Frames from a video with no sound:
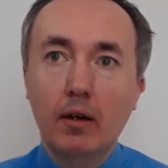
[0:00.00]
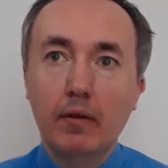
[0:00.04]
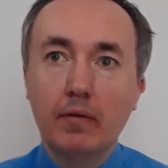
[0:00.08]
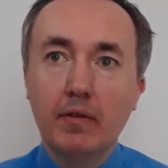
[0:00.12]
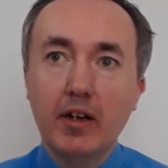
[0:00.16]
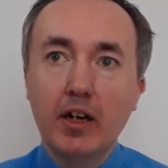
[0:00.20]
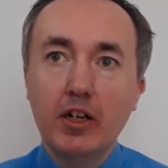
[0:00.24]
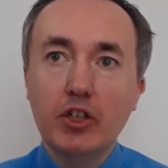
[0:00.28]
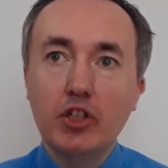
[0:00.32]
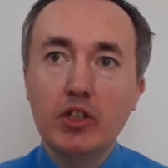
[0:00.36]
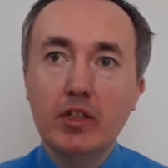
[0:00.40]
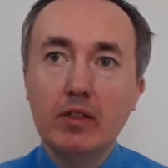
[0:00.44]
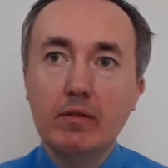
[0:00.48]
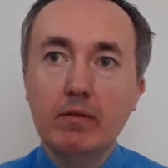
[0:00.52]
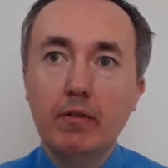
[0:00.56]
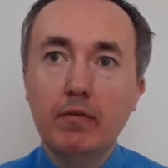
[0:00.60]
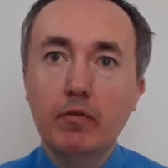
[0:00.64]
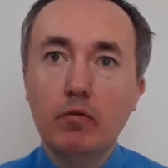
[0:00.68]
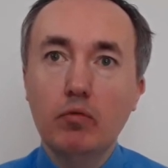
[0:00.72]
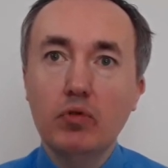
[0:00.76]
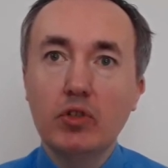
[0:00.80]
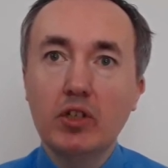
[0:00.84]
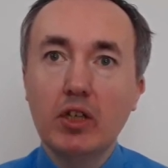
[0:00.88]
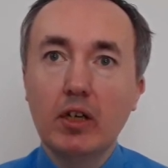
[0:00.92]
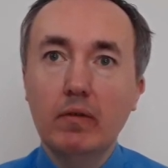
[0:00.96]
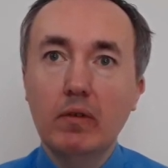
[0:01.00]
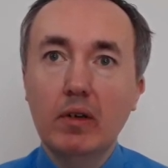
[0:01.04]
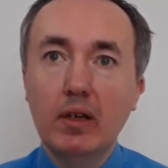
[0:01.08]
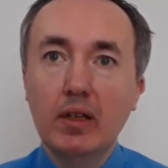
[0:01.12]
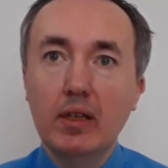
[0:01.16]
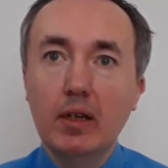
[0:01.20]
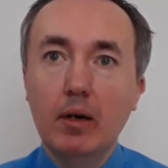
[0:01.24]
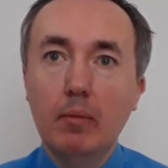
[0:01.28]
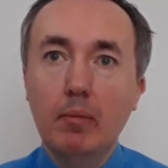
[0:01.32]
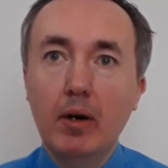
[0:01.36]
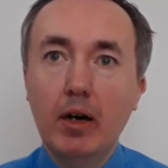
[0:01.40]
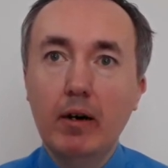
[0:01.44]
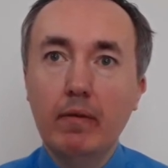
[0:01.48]
В качестве вкусовых
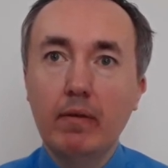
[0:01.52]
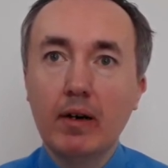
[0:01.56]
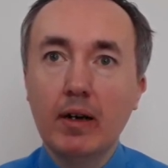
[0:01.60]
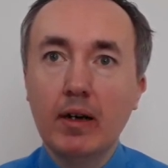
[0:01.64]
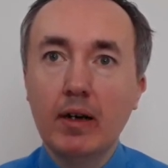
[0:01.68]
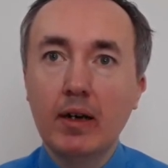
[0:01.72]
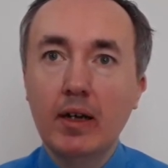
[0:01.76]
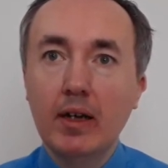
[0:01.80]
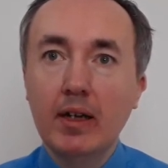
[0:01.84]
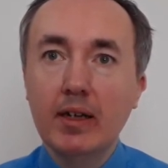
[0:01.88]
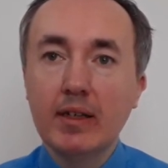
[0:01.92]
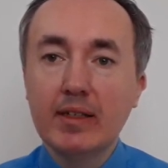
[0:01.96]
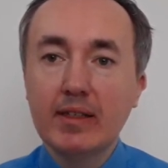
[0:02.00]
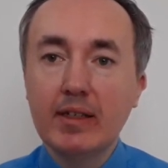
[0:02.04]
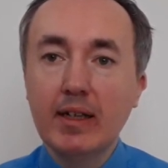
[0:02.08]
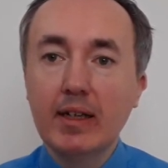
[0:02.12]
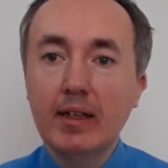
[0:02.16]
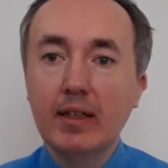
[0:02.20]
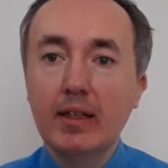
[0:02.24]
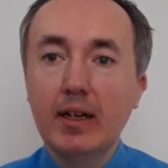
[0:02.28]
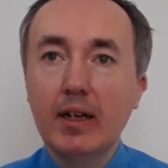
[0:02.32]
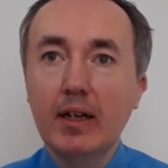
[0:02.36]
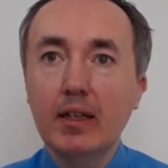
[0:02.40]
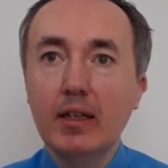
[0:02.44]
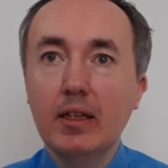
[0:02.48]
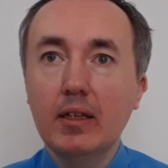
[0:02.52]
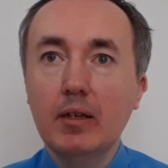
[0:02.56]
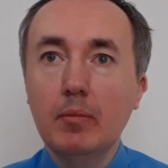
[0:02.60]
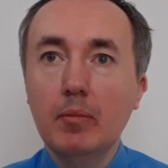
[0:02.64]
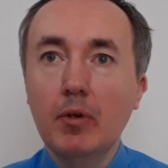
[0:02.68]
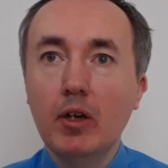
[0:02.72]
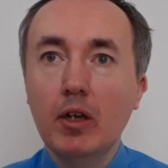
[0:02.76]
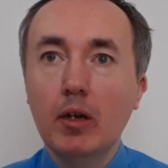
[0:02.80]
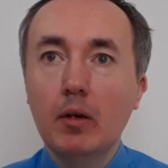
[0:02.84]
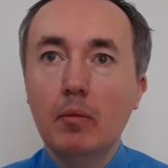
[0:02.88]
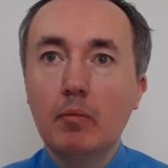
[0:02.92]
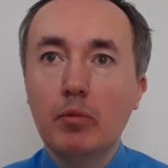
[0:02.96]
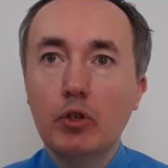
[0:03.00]
добавок
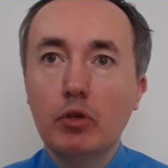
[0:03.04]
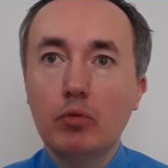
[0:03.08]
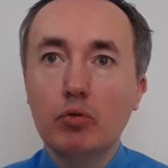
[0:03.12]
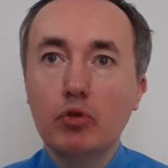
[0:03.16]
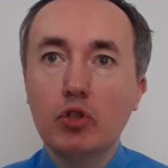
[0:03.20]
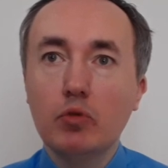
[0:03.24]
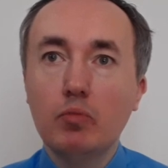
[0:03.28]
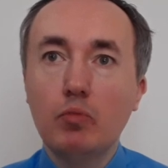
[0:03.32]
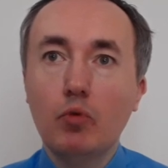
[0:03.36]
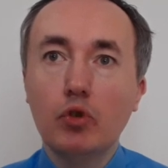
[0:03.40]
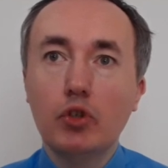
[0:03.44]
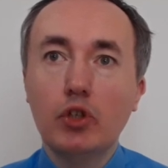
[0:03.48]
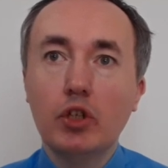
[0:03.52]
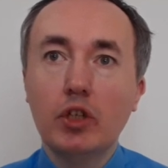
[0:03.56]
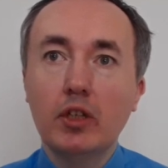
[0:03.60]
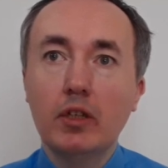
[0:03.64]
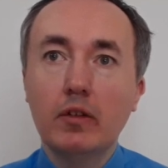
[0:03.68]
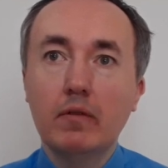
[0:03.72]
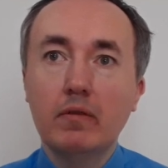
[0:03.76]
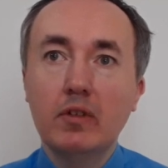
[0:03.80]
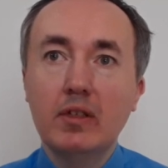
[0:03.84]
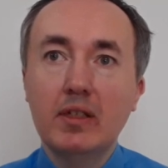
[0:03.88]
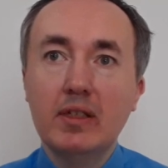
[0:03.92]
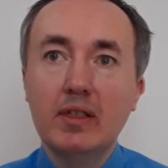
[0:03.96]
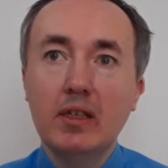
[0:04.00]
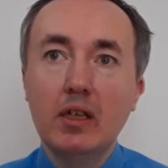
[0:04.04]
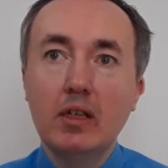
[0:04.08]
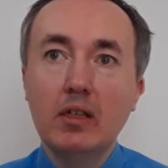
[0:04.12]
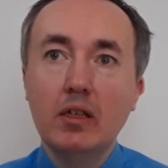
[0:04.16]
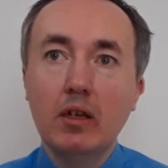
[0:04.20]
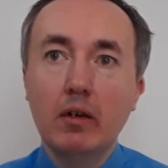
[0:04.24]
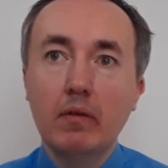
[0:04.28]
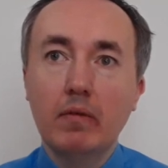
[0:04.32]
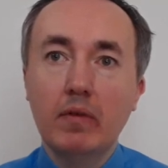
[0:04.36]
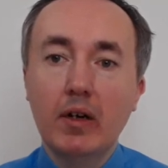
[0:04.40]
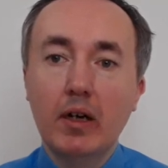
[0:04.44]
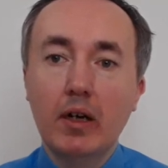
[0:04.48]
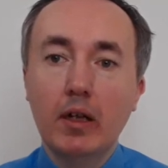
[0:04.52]
стандартом предусмотрено
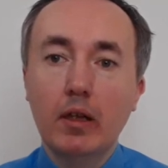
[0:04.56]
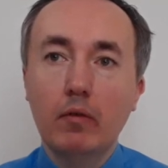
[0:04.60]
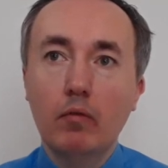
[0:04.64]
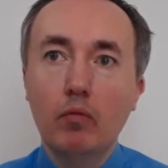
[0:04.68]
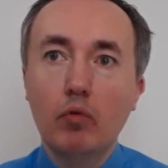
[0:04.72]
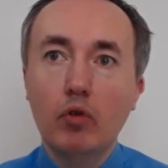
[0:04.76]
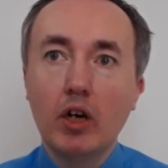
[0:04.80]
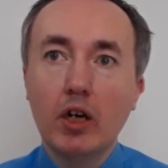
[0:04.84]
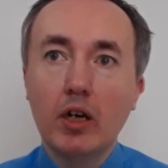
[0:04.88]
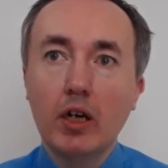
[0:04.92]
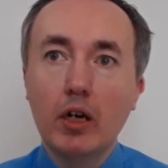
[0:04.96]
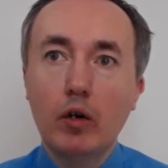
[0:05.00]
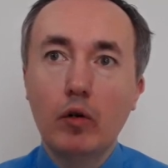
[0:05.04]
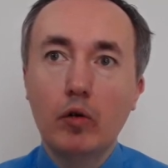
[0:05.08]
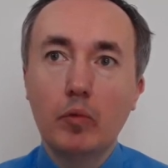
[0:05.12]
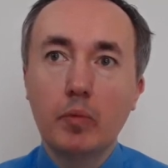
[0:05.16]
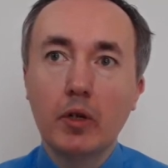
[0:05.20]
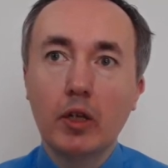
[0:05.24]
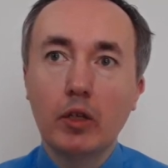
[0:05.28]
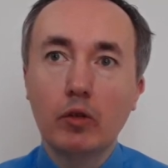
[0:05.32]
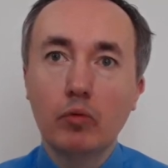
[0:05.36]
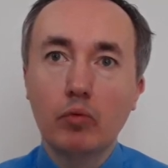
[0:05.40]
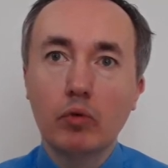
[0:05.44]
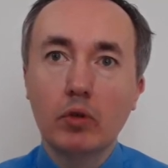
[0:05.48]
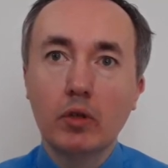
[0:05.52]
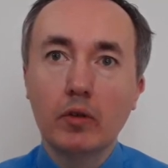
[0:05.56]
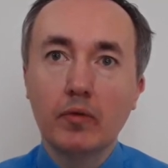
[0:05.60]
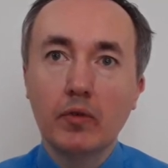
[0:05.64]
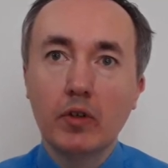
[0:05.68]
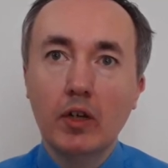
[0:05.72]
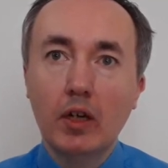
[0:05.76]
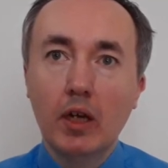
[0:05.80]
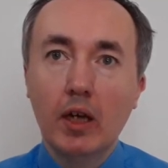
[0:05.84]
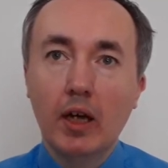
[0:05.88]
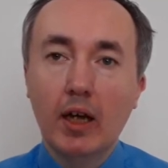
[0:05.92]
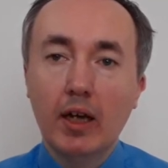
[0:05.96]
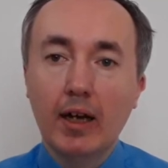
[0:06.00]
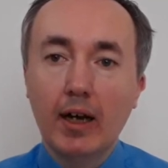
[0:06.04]
внесение в халву какао-продуктов,
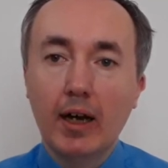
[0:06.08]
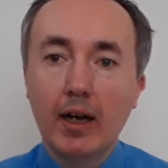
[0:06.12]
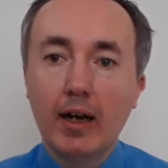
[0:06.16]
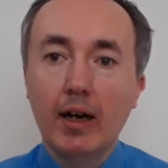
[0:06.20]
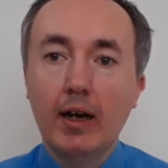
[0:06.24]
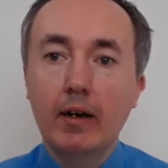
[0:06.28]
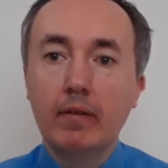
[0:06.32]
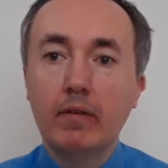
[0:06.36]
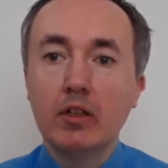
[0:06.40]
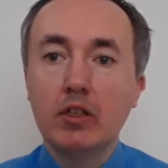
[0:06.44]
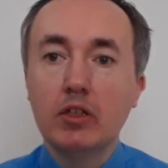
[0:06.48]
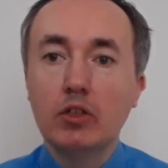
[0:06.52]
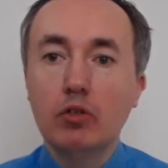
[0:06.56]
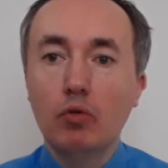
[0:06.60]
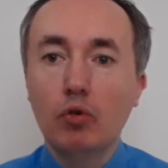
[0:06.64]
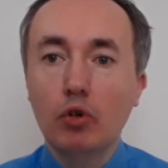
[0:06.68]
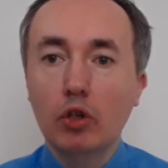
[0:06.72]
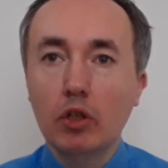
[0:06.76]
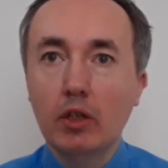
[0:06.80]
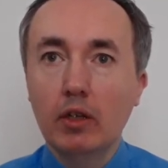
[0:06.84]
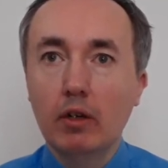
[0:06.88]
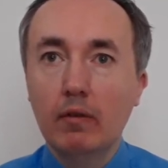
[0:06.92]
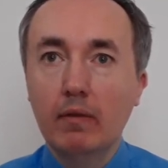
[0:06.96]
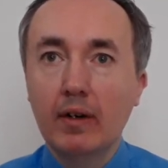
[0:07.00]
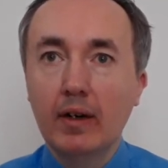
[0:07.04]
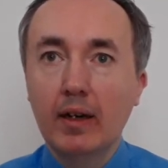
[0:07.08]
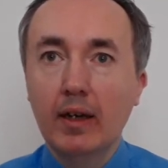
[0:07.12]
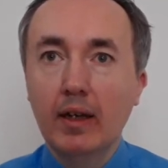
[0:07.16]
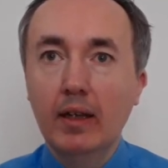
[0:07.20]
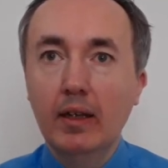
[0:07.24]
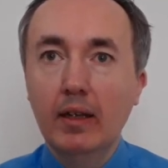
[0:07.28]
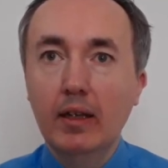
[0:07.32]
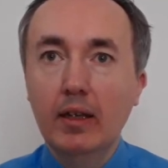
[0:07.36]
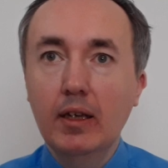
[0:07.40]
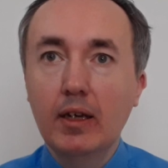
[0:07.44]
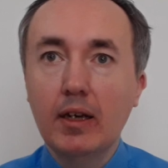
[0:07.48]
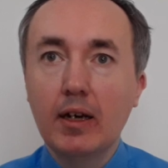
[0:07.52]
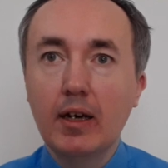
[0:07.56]
какао тертого
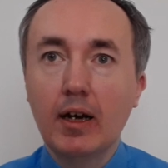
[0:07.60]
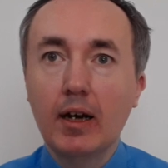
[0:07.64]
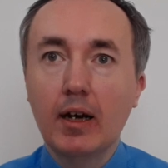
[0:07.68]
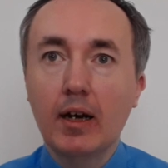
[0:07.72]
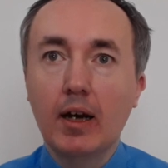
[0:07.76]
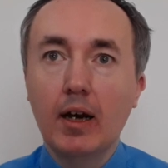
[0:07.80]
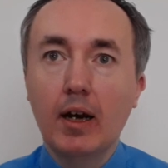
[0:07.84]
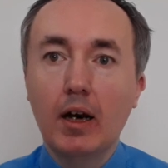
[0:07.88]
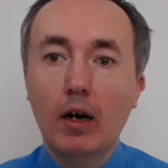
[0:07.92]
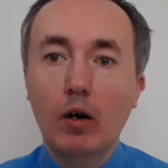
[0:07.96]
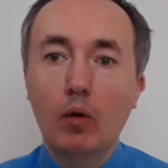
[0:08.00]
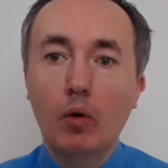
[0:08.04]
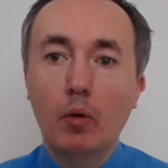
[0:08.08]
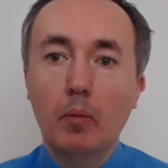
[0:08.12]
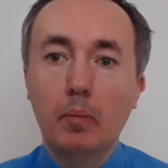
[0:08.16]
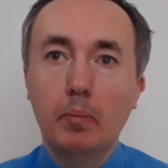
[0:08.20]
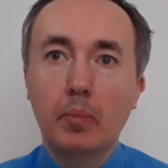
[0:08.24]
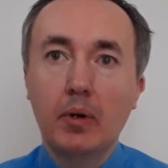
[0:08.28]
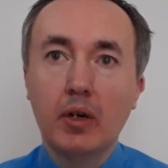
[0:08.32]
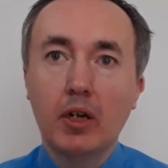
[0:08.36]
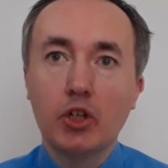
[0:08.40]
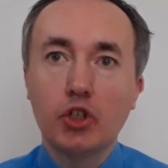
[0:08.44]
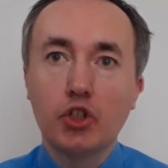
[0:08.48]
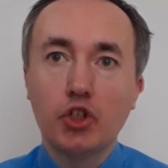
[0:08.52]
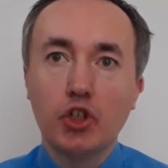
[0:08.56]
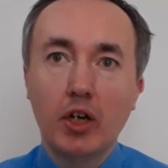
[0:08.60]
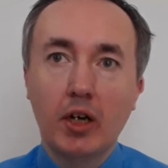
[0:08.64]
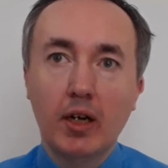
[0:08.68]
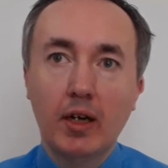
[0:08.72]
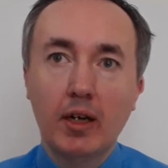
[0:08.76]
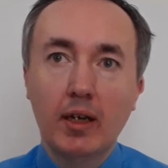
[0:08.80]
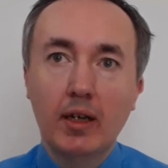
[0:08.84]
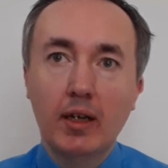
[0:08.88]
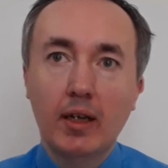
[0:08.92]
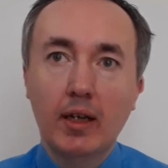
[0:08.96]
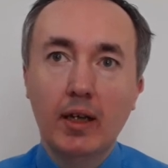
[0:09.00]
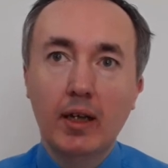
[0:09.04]
и какао-порошка,